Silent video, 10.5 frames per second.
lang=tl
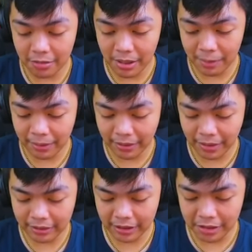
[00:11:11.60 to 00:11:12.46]
nyo, mga para.
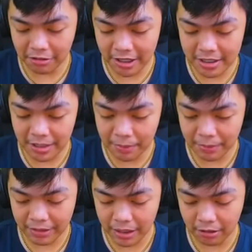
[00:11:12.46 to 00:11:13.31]
Ah. Tingnan nyo, guys, ha.
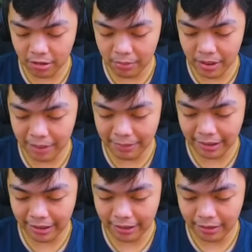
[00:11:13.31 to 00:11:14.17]
Papatay nga to, mga
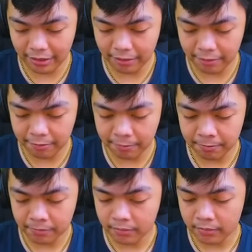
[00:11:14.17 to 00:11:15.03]
para.
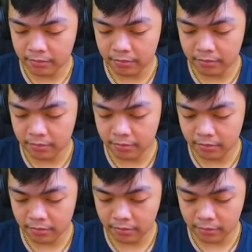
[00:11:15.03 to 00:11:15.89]
Dai ko na.
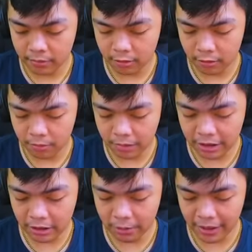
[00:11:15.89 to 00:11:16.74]

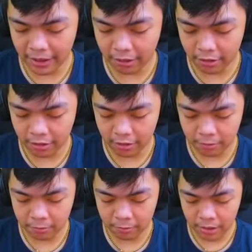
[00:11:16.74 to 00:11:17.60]
Patay ito, pare.
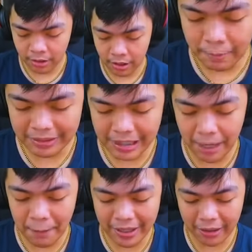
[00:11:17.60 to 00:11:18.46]

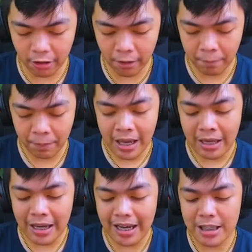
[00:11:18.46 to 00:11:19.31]
Patayan pare ko.
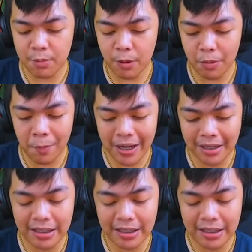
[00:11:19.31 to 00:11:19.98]
kaka mo pa